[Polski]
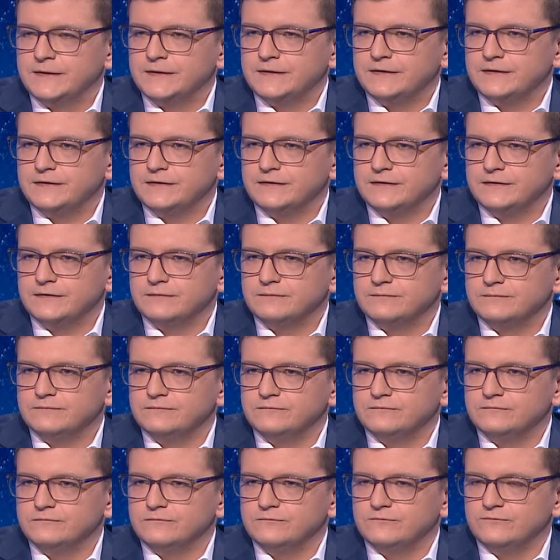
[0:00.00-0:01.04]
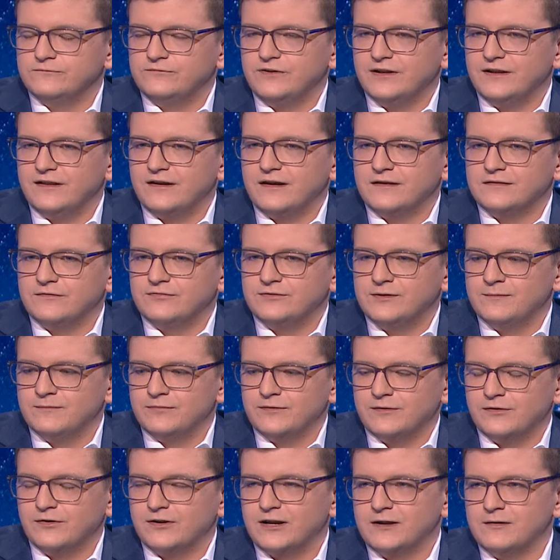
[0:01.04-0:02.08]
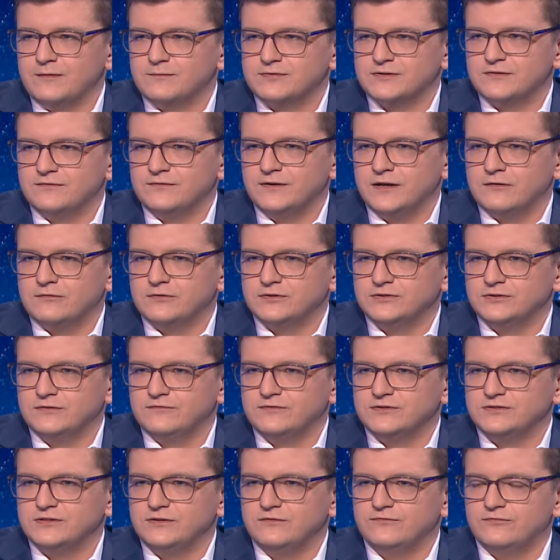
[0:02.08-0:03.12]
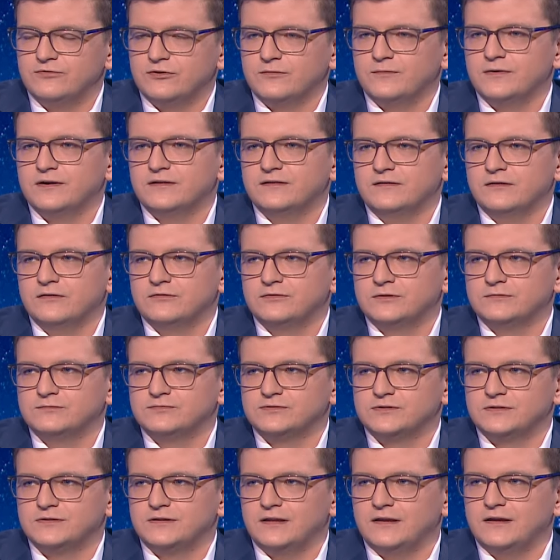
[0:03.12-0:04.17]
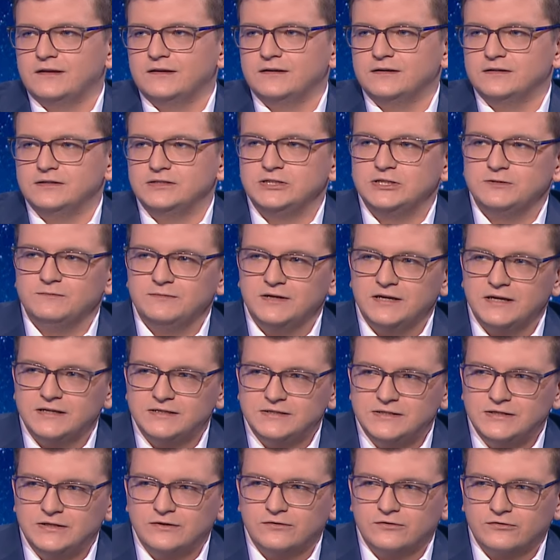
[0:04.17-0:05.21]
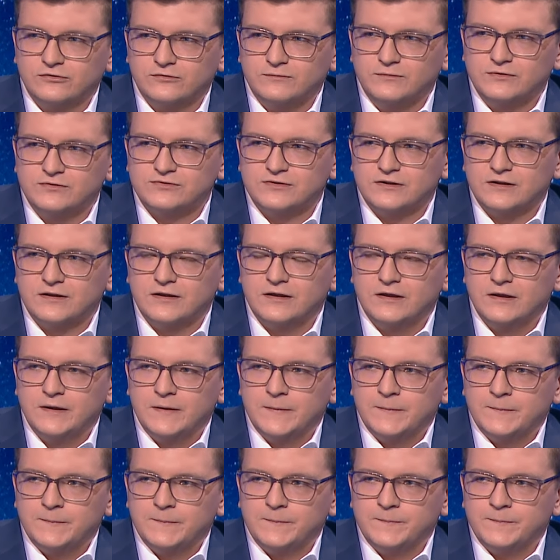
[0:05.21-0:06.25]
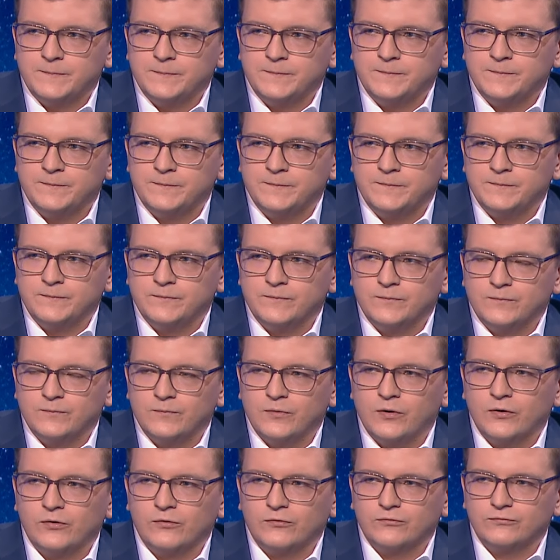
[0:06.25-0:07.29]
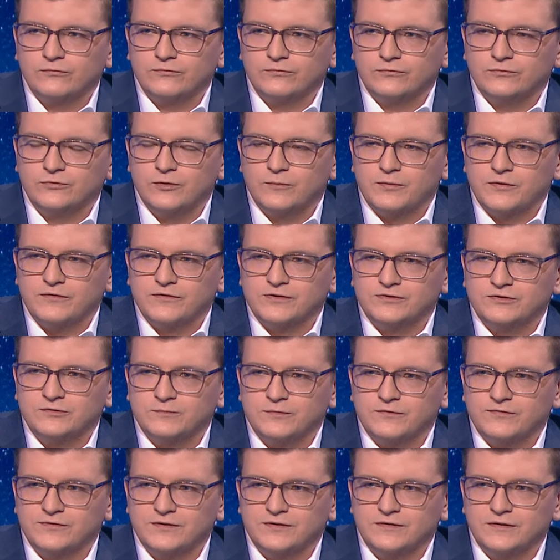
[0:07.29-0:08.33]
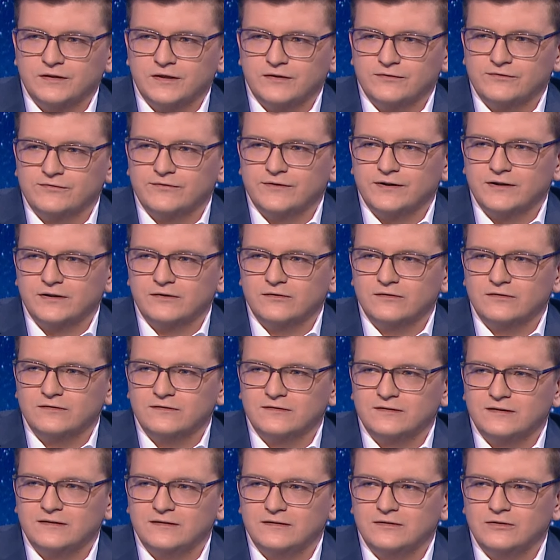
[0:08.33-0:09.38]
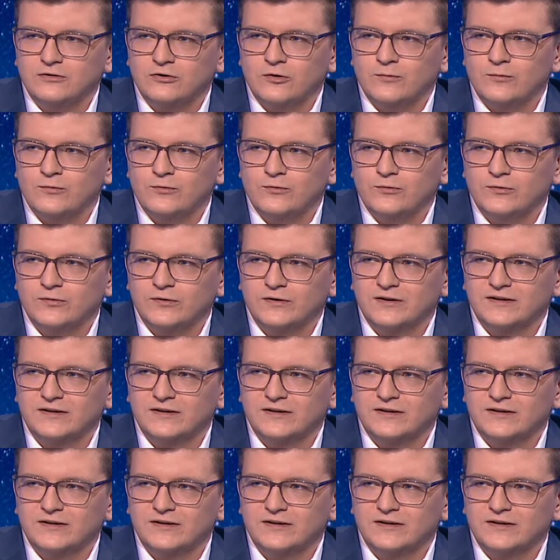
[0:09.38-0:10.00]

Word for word: E, wiele razy w tym programie przewijała się właśnie informacja o tym, że te śmieci kosmiczne mm, mogą doprowadzić do powstania takiego zwanego syndromu